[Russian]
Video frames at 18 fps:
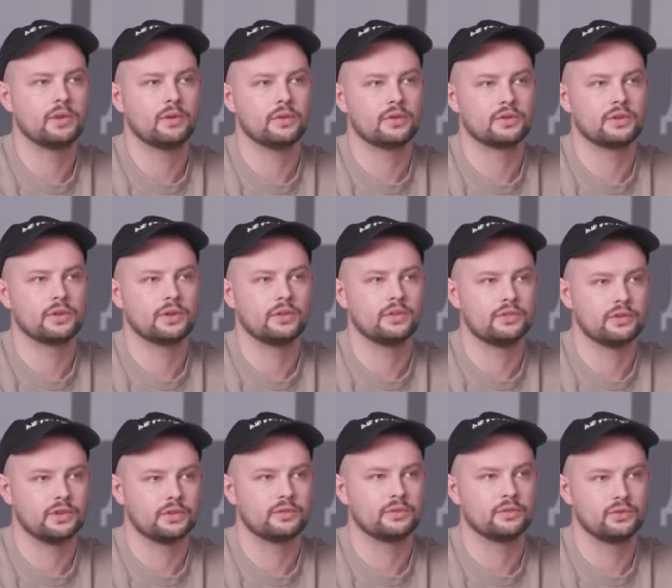того, что я
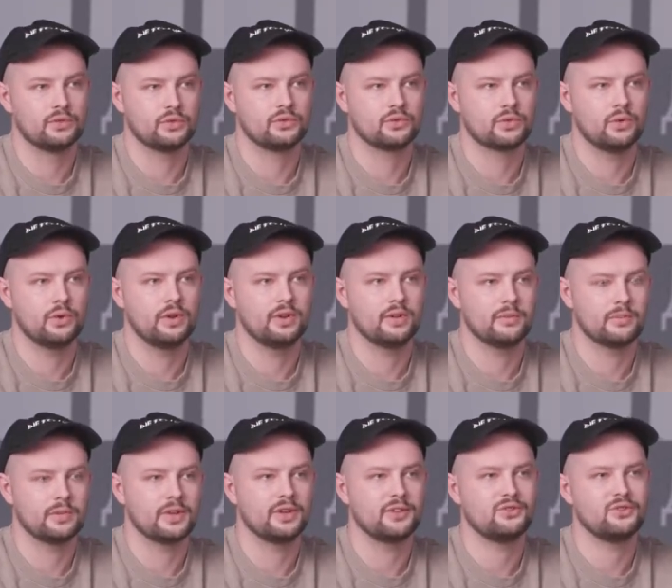сейчас учусь в школе, у
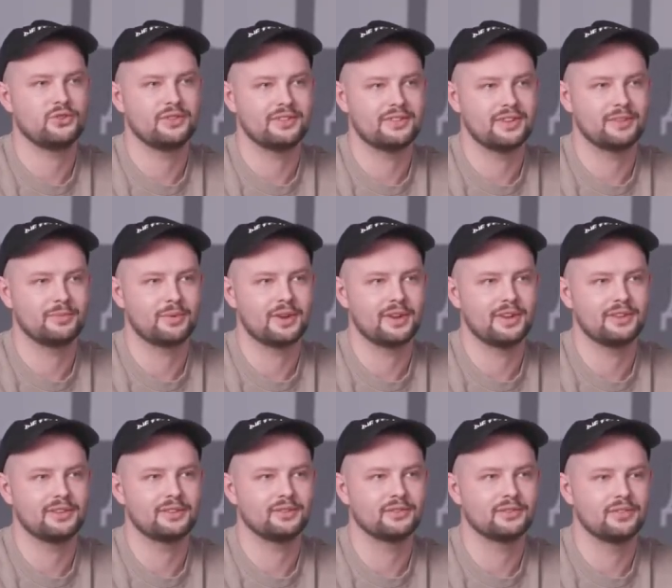меня еще есть ряд
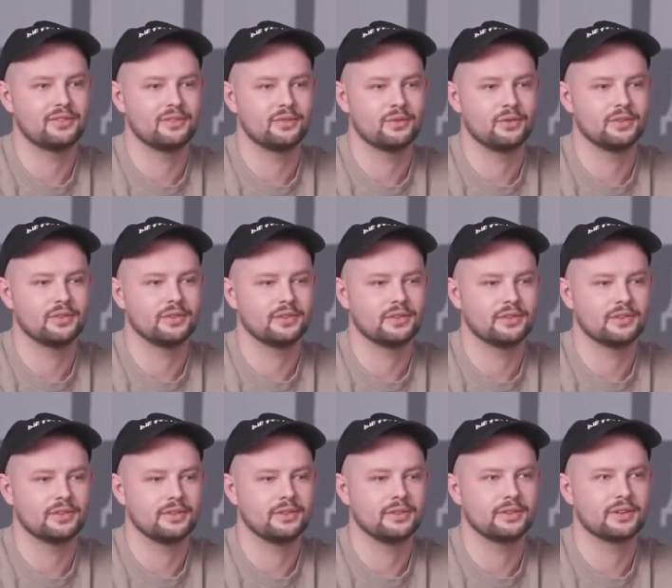проектов, вот,
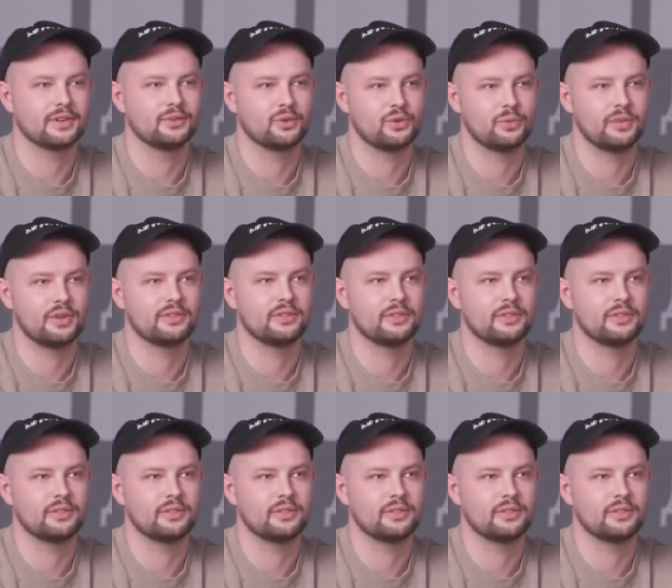э, которыми я